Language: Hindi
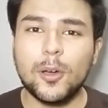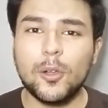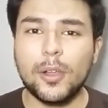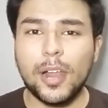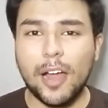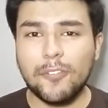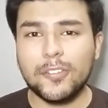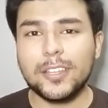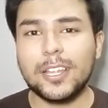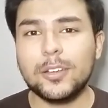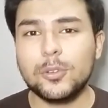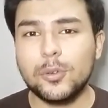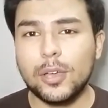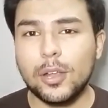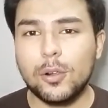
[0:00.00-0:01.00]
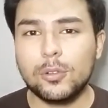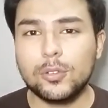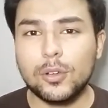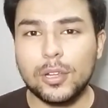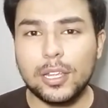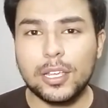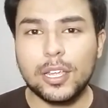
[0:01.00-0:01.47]
कर लो एंड आफ्टर दैट यू कैन
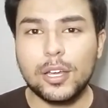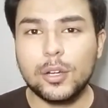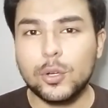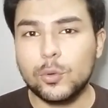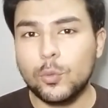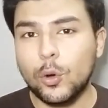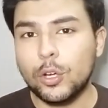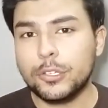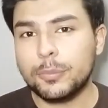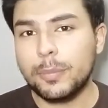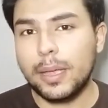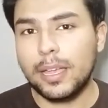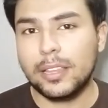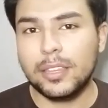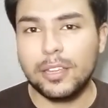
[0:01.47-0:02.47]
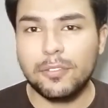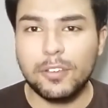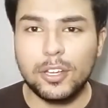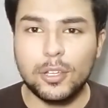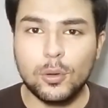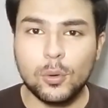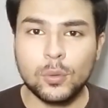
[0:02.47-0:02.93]
ऑल्सो क्लिक हेयर टू वॉच माई अदर
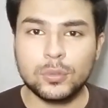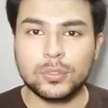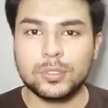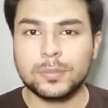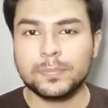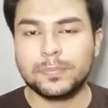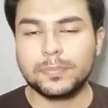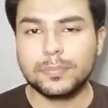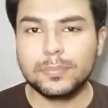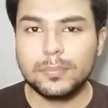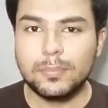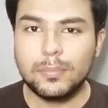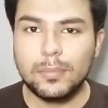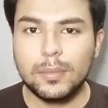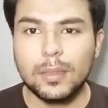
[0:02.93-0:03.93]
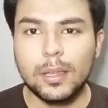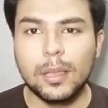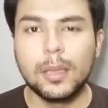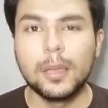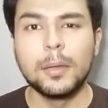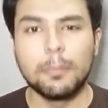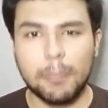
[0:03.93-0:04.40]
वीडियोज
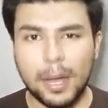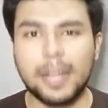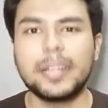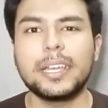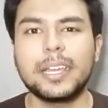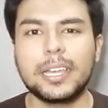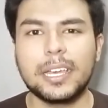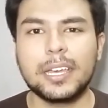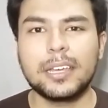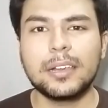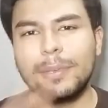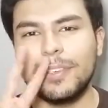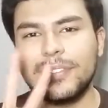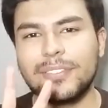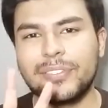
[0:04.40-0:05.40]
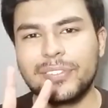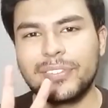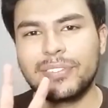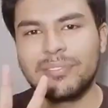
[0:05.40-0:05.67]
बाय टेक केयर पीस